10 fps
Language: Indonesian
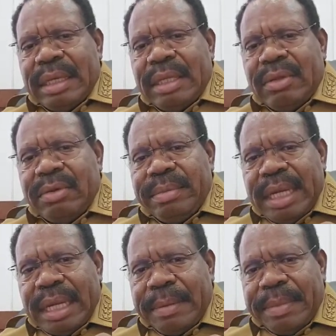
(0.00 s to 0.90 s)
itu
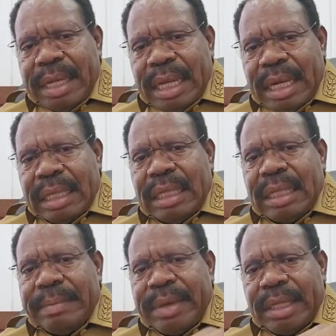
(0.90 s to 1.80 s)
benar-benar
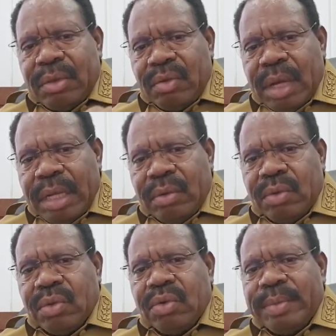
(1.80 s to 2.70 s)
titipan Tuhan
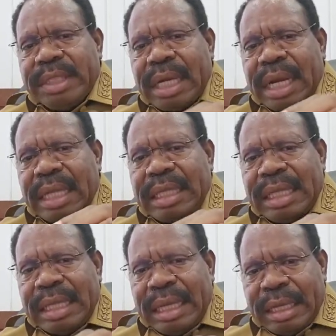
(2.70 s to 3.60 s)
untuk masyarakat
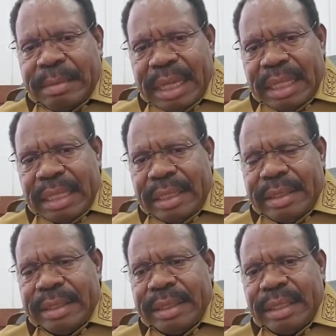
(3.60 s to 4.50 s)
kita nikmati.
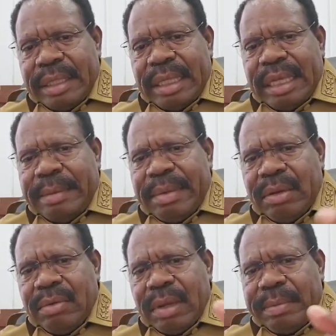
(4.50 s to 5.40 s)
Tidak
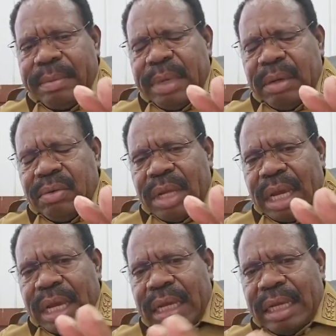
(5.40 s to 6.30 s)

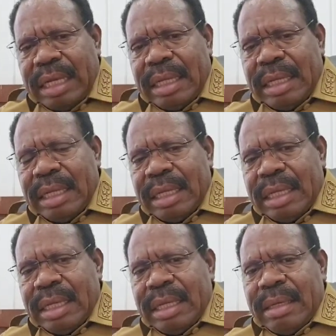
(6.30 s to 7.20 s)
menggunakan
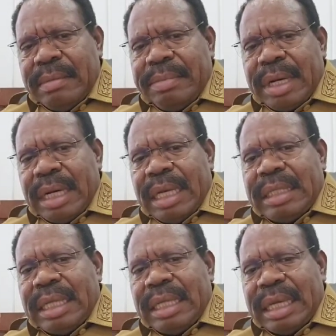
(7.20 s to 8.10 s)

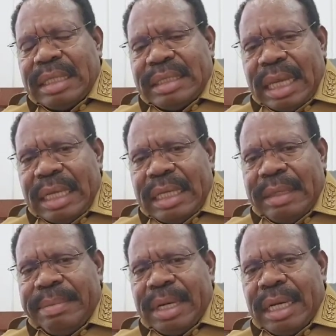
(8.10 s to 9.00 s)
peralatan yang
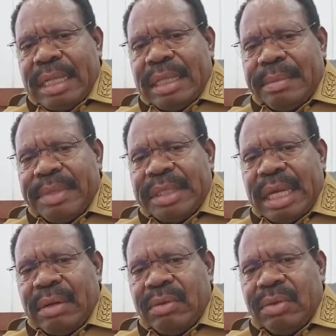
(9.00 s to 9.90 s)
canggih, peralatan
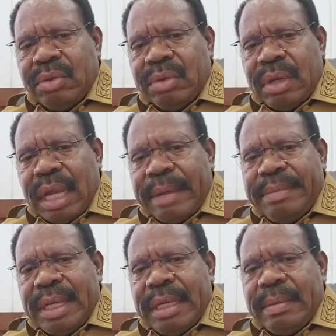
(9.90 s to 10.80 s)
besar untuk
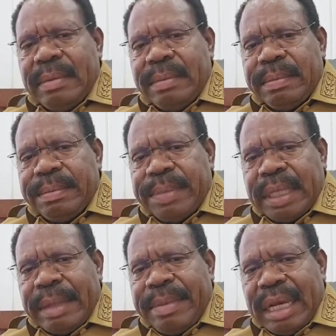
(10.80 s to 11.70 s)
ambil
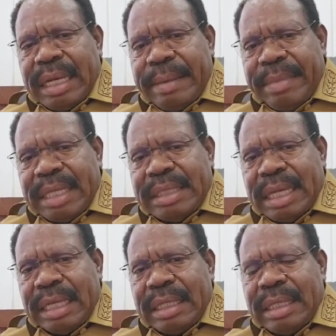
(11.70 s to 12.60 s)
pertambangan emas
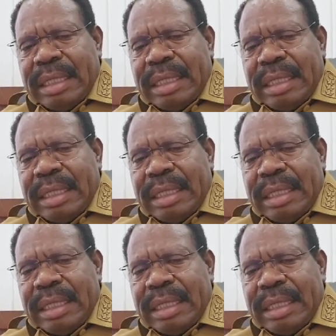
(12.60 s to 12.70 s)
yang